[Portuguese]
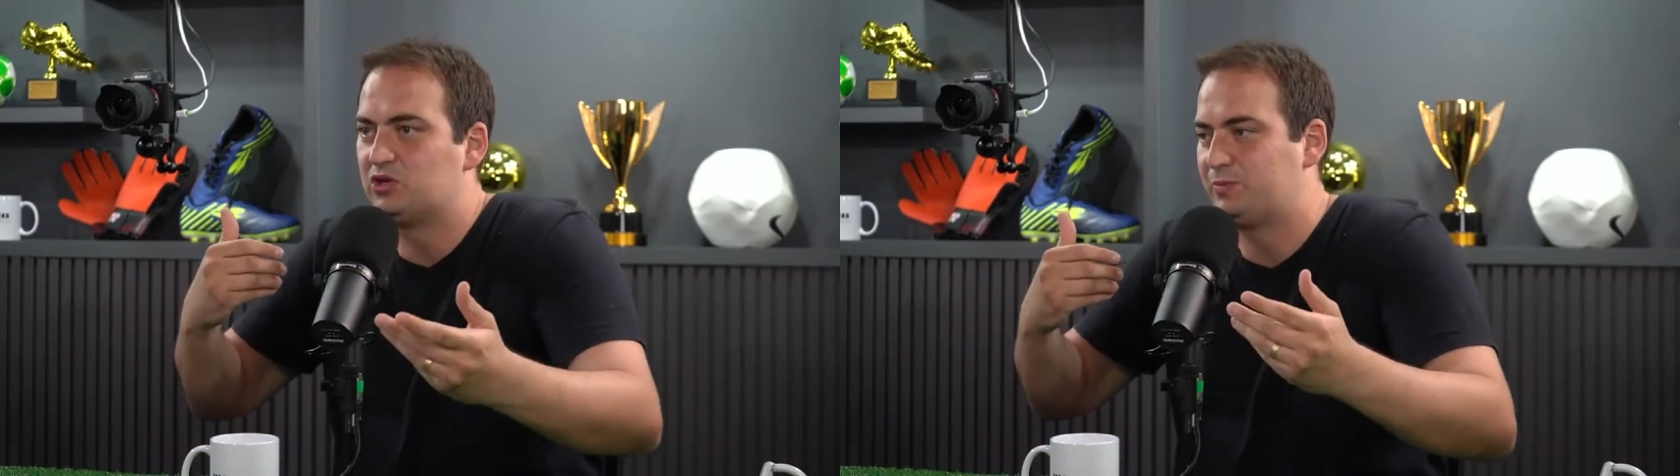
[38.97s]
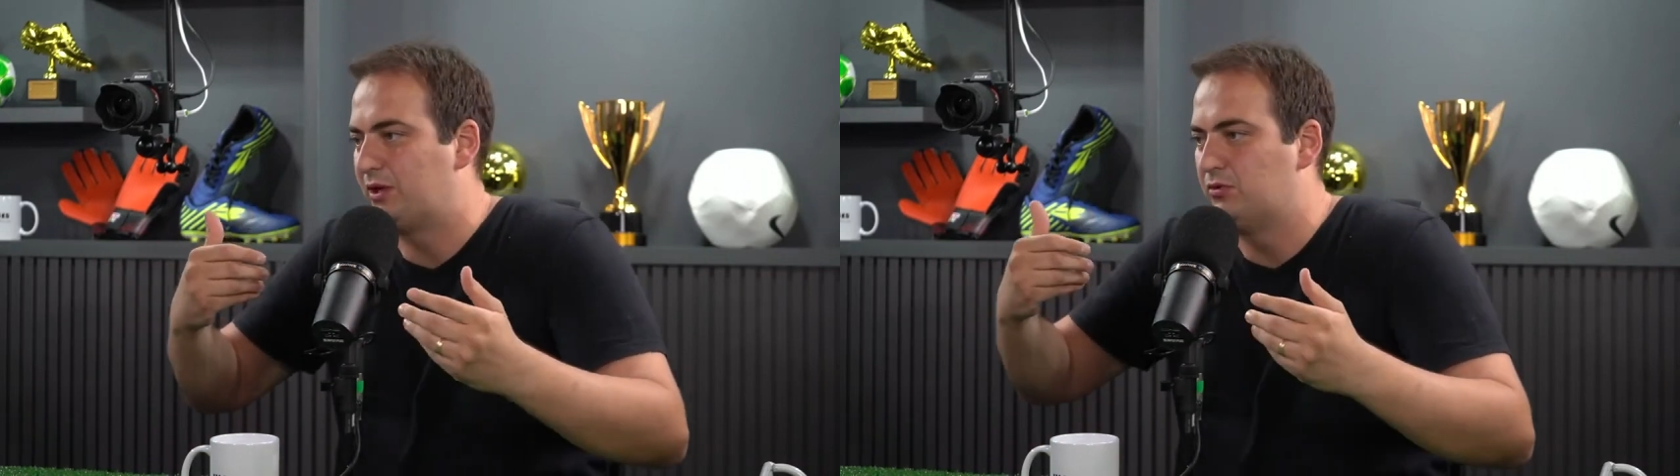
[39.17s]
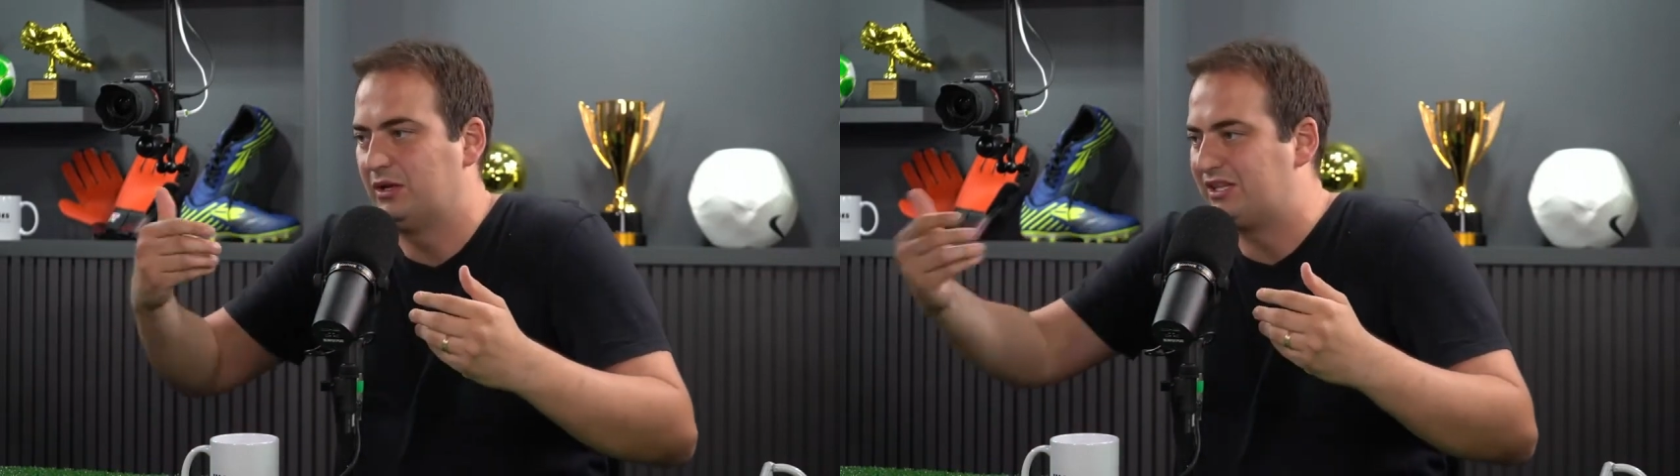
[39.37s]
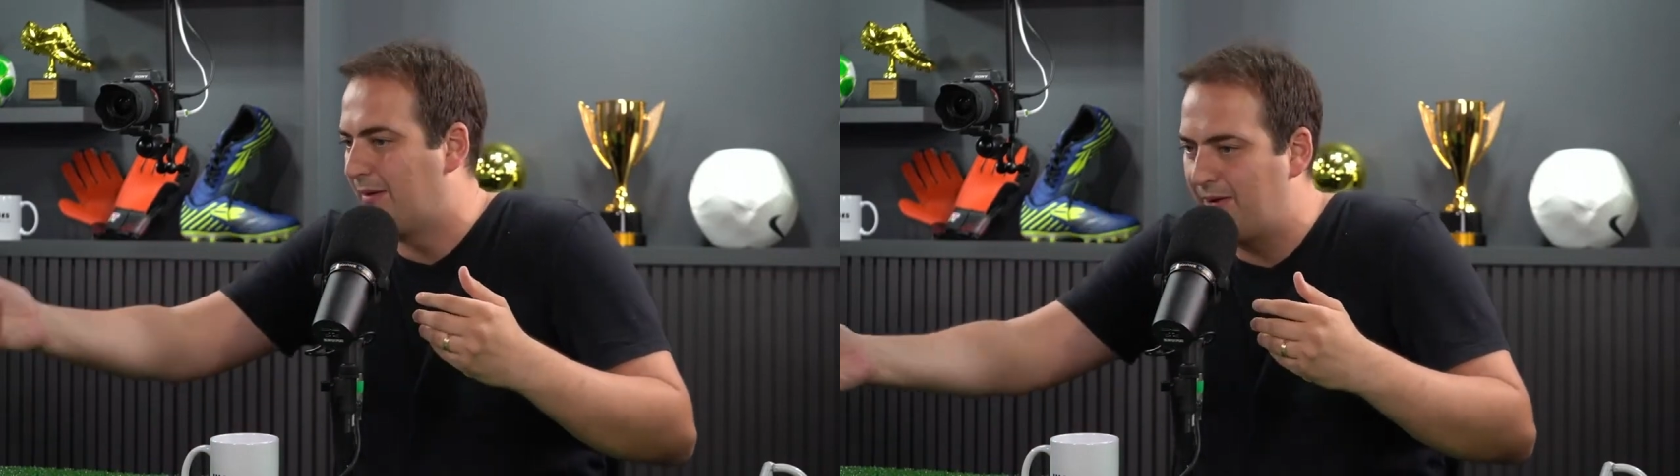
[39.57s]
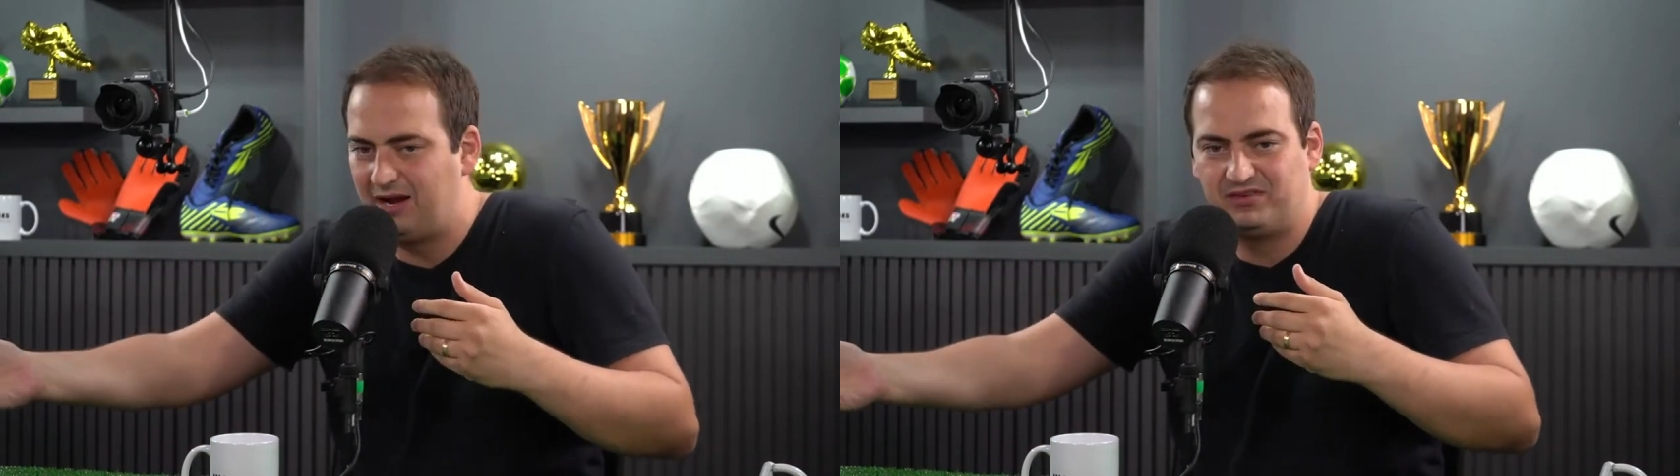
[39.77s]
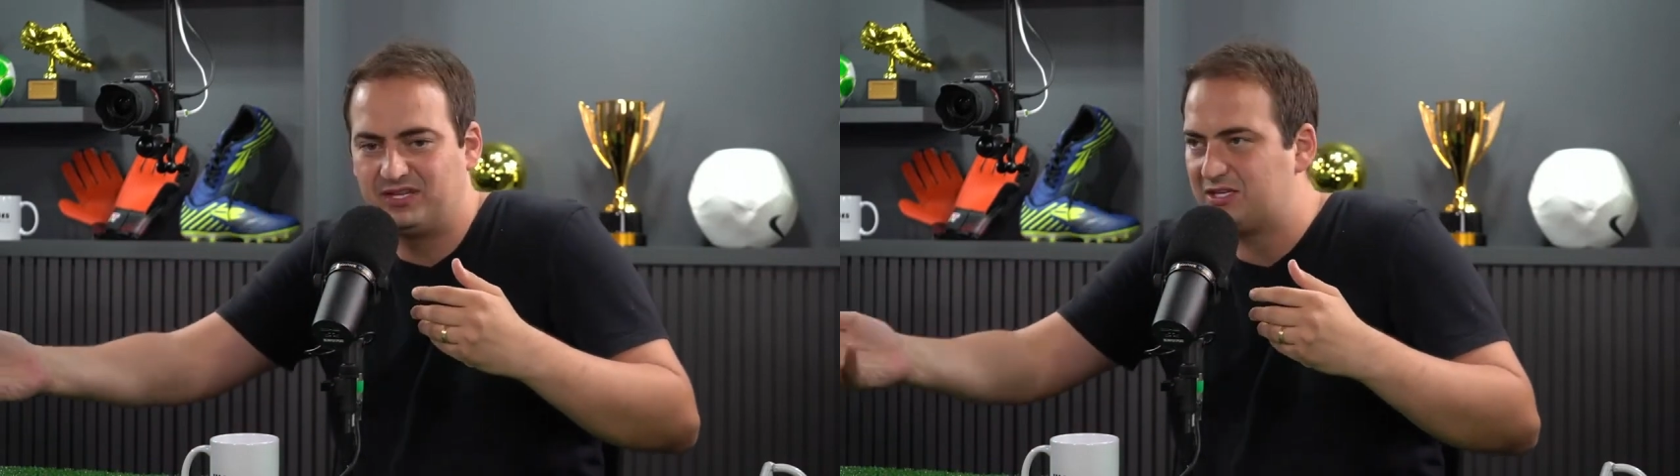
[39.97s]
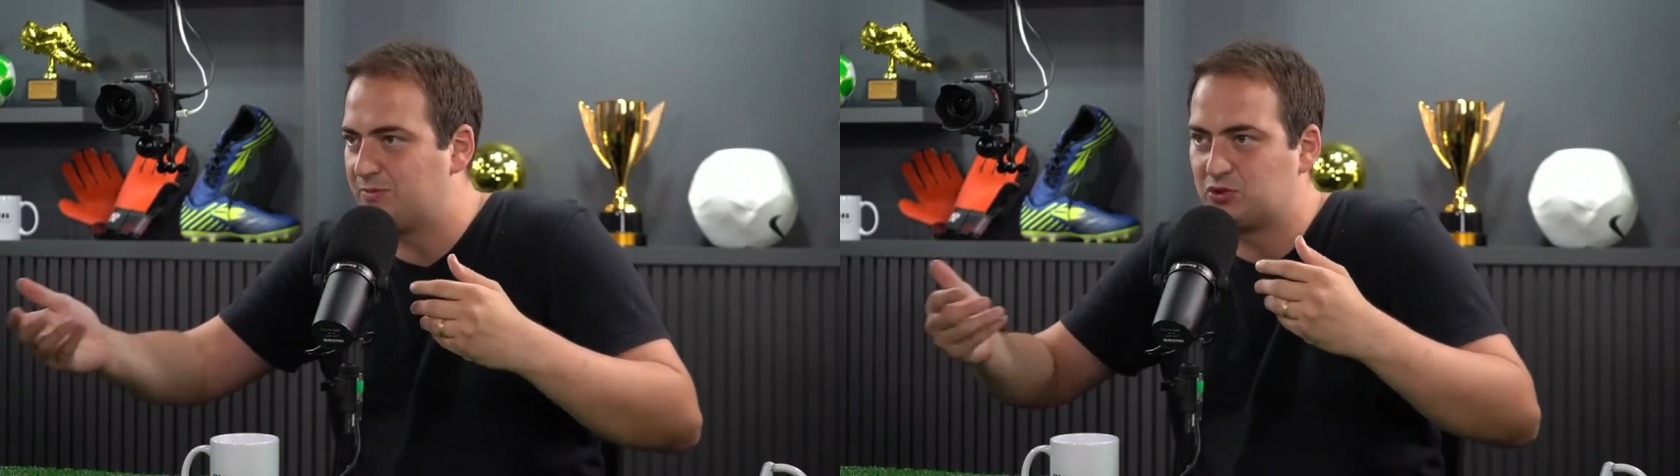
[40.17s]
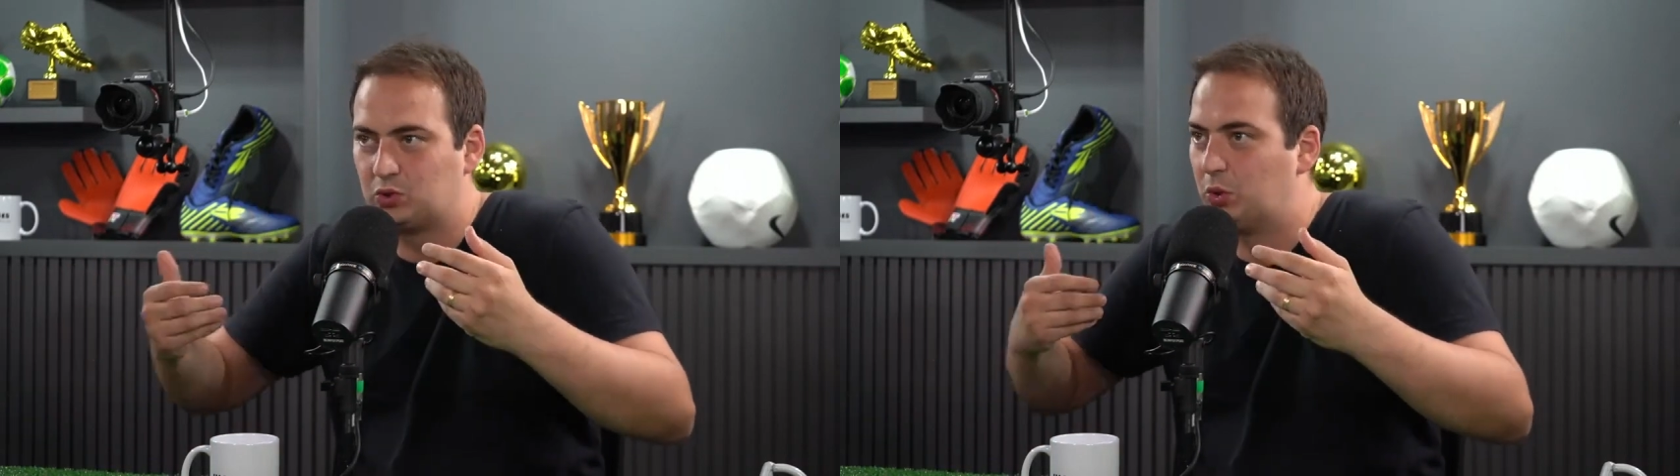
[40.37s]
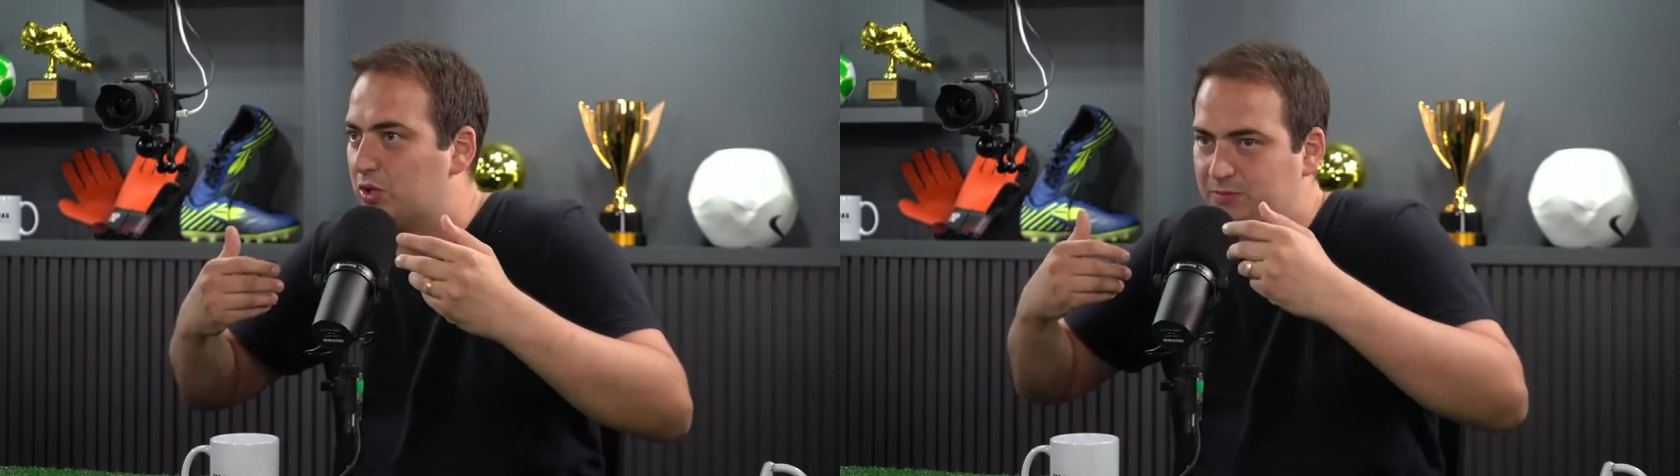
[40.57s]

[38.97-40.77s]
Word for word: para não atrapalhar a vida das pessoas,